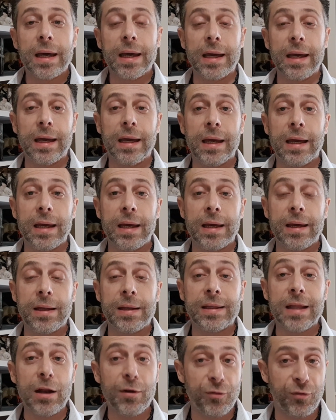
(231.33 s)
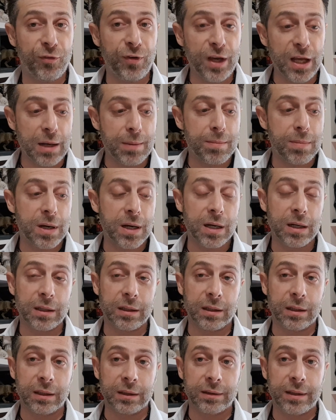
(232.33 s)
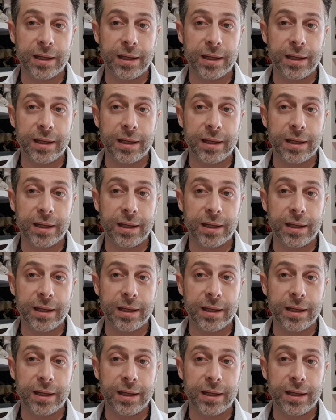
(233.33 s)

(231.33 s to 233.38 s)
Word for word: E nel film eh,